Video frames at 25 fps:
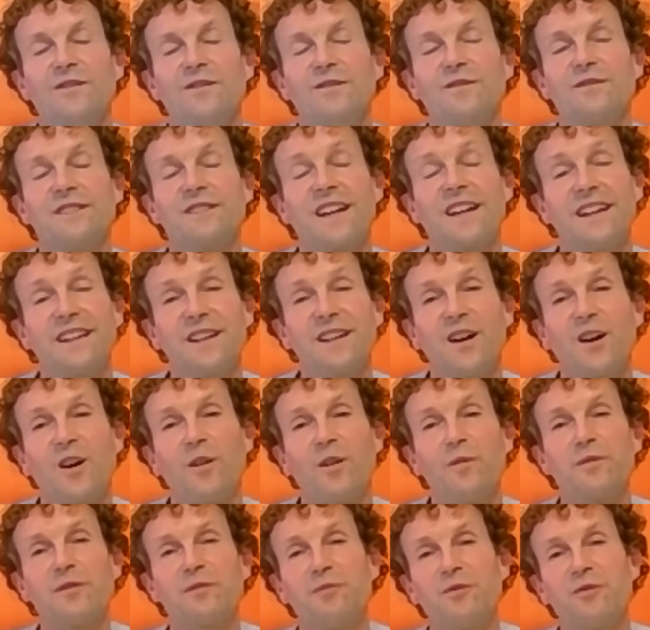Und eine
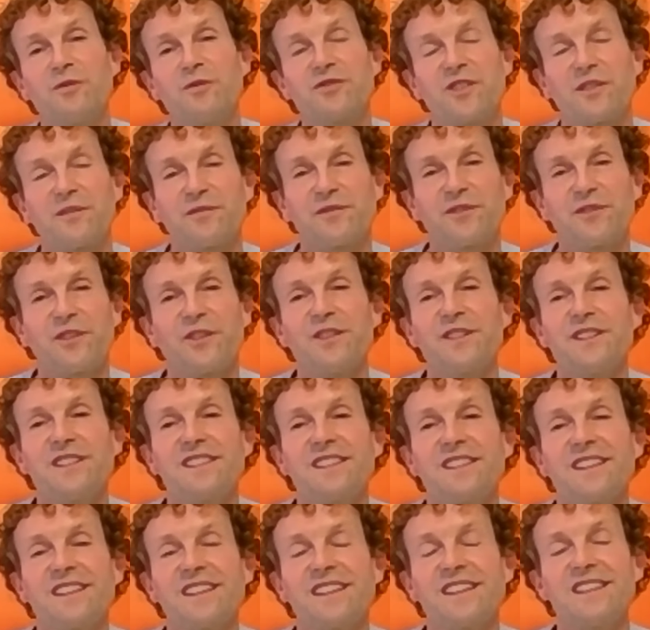Hauptbotschaft
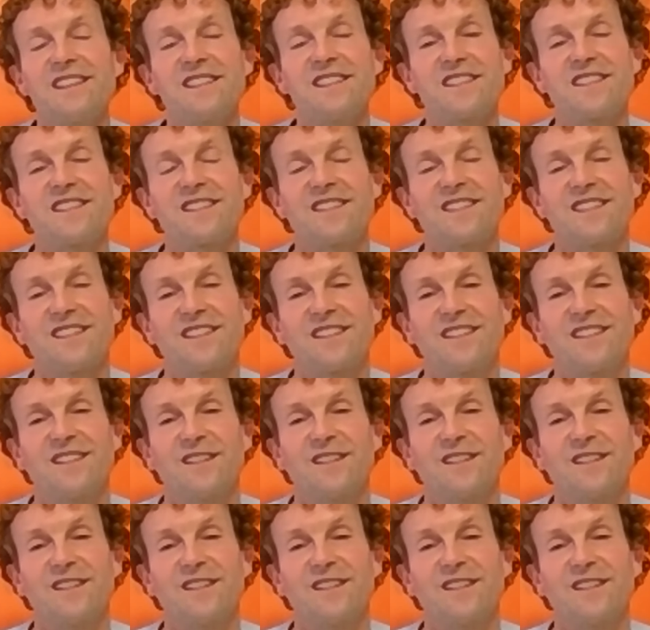heute ist,